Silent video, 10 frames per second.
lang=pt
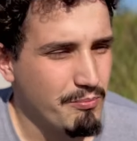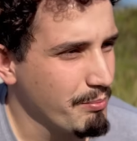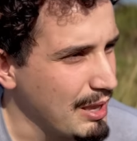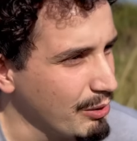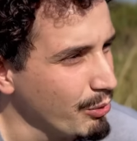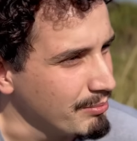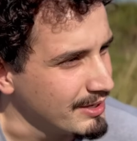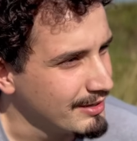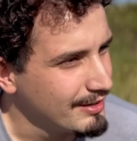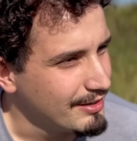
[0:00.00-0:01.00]
Paloma,
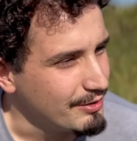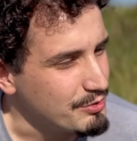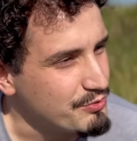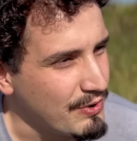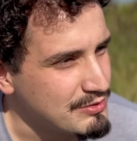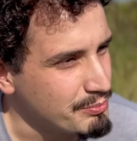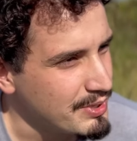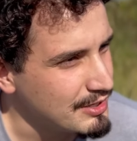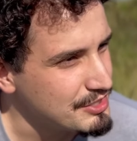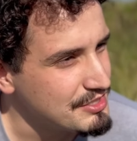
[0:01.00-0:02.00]
eu te faço um
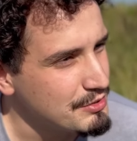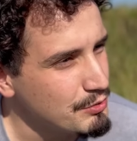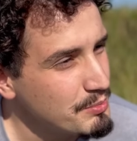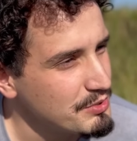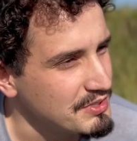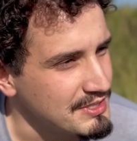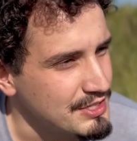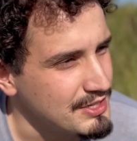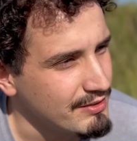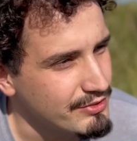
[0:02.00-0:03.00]
pix de 5 mil se você
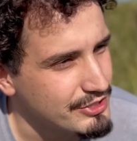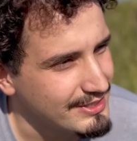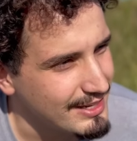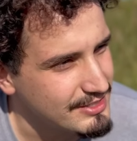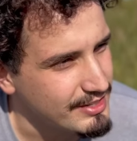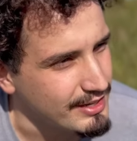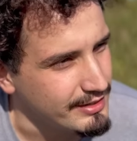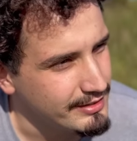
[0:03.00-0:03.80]
tirar a virgindade dele.